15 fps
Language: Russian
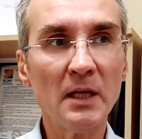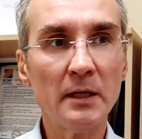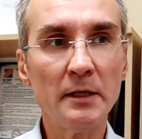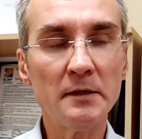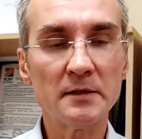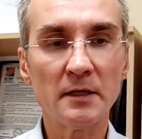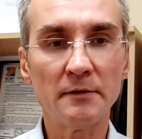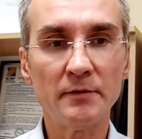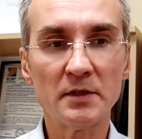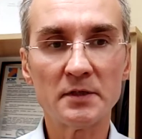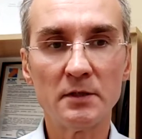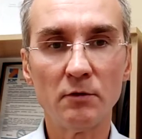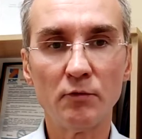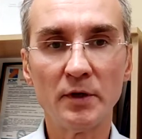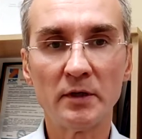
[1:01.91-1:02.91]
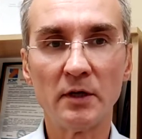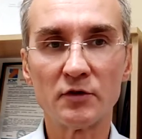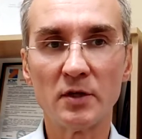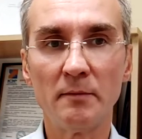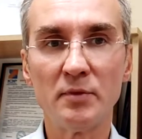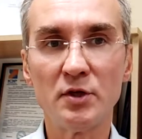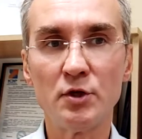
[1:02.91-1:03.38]
И, соответственно, у них
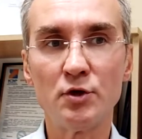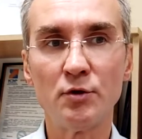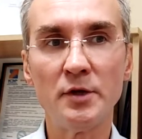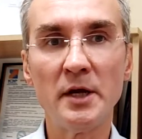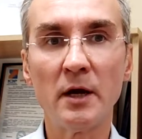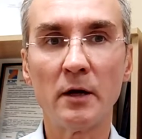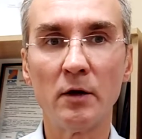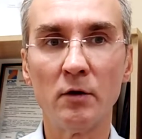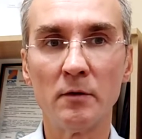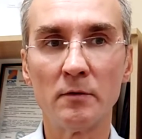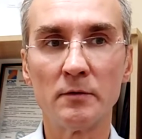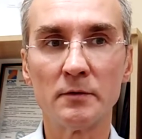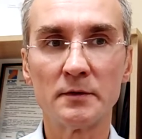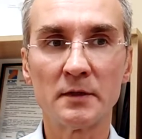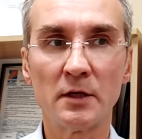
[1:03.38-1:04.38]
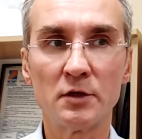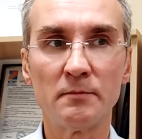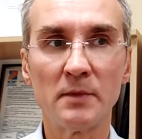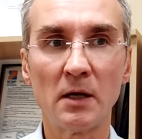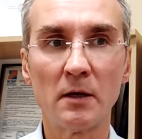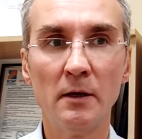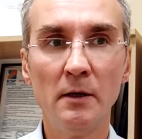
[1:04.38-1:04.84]
должна быть еще некая, скажем так,